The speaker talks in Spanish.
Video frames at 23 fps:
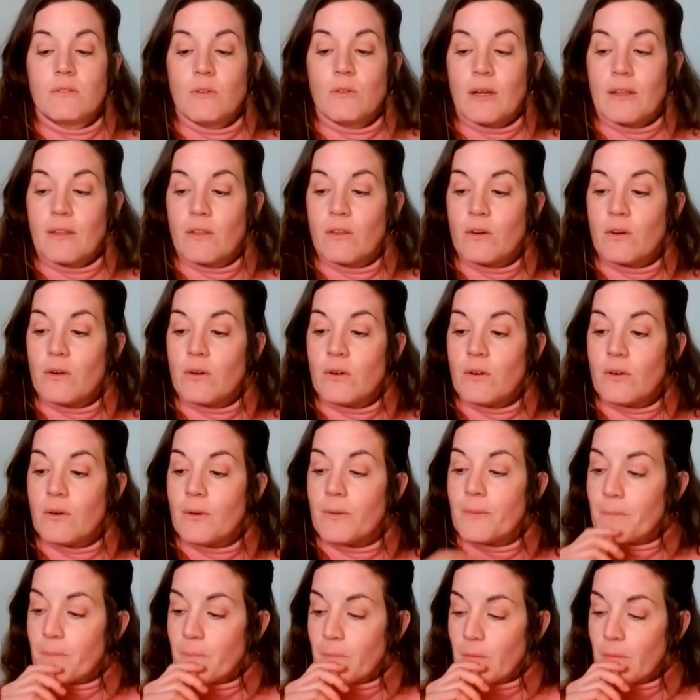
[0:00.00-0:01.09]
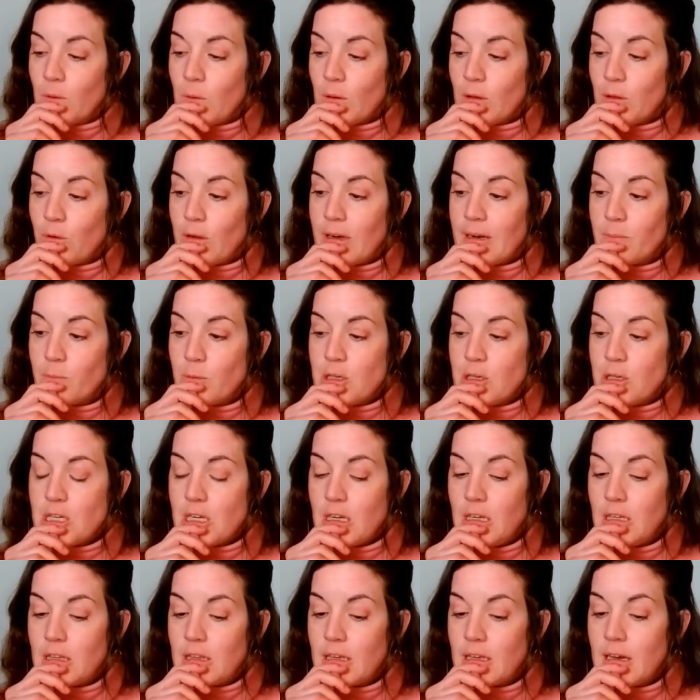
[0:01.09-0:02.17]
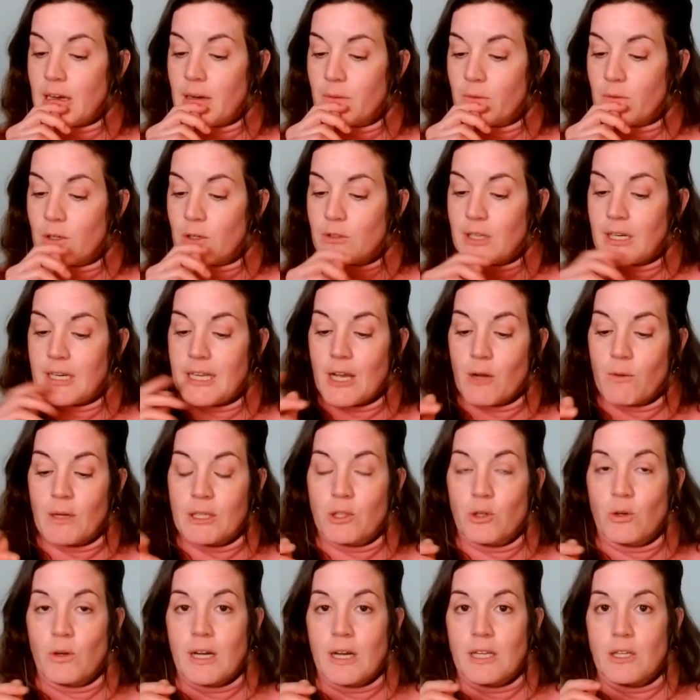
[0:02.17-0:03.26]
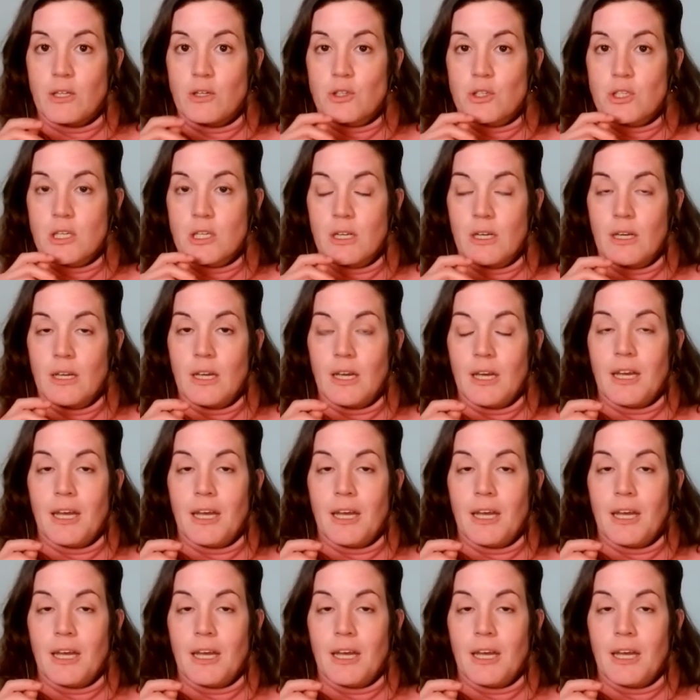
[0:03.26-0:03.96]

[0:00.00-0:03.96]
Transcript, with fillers: Cuando, cuando era muy chiquita, cuando tenía cuatro años,